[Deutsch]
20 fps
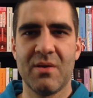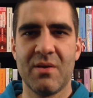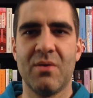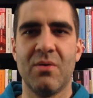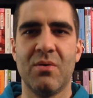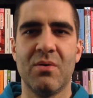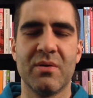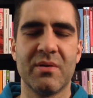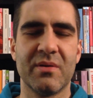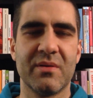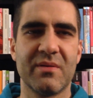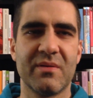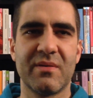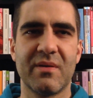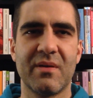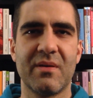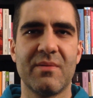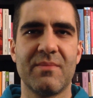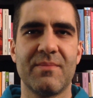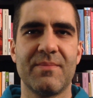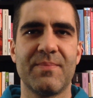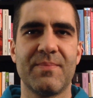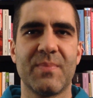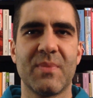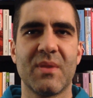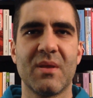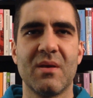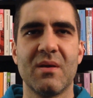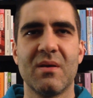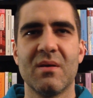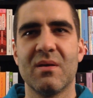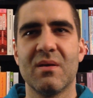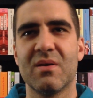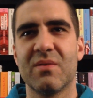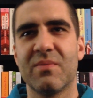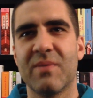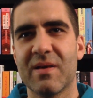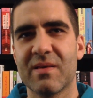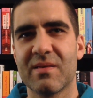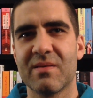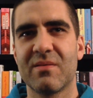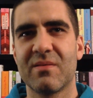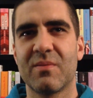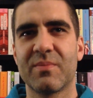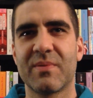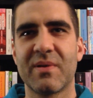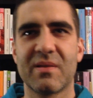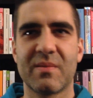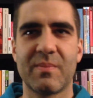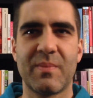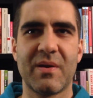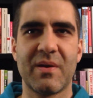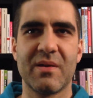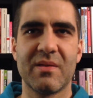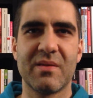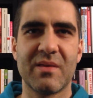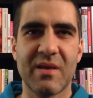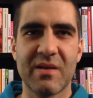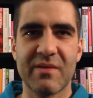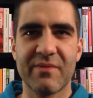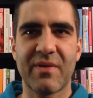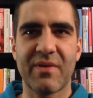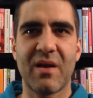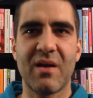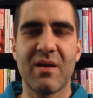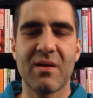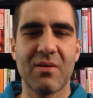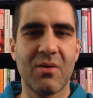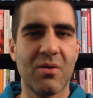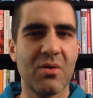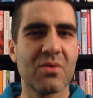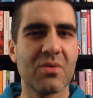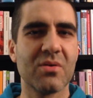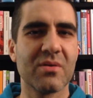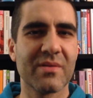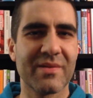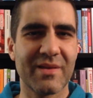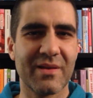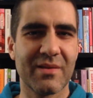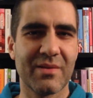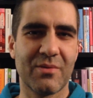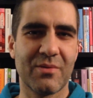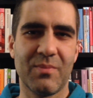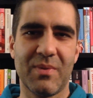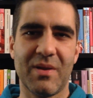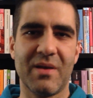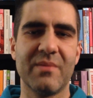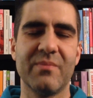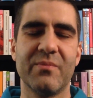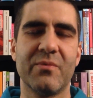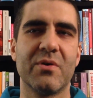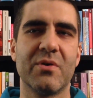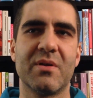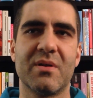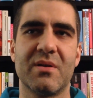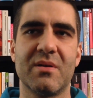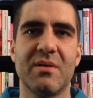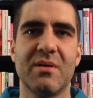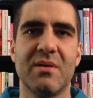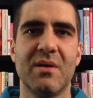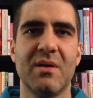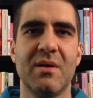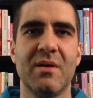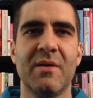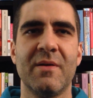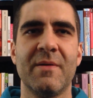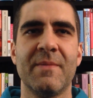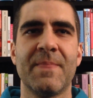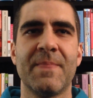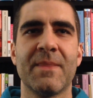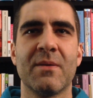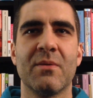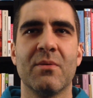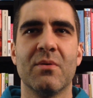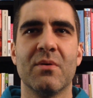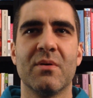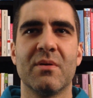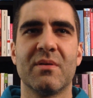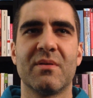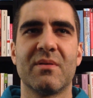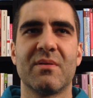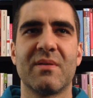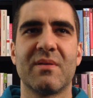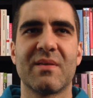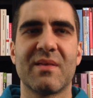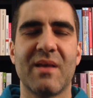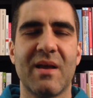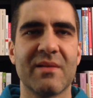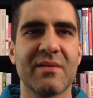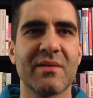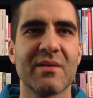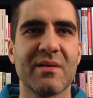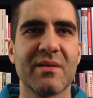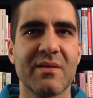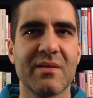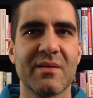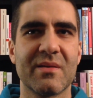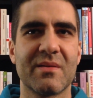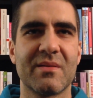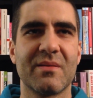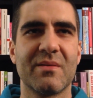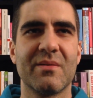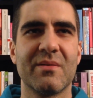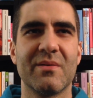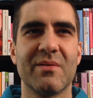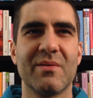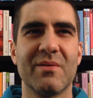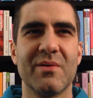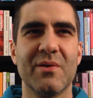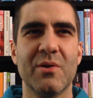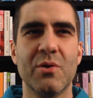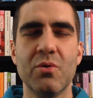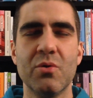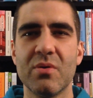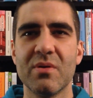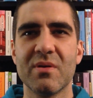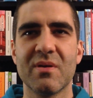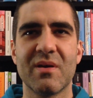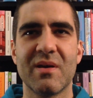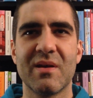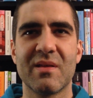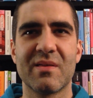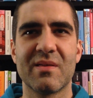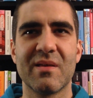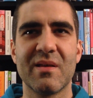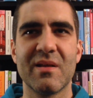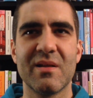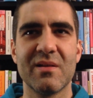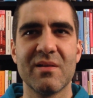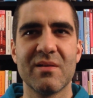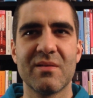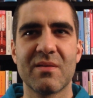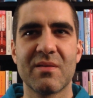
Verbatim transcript: Und ähm, ich weiß nicht, ob das bei zehn Fragen auch konstant so bleiben würde. Und das andere ist, Lügner erzählen nicht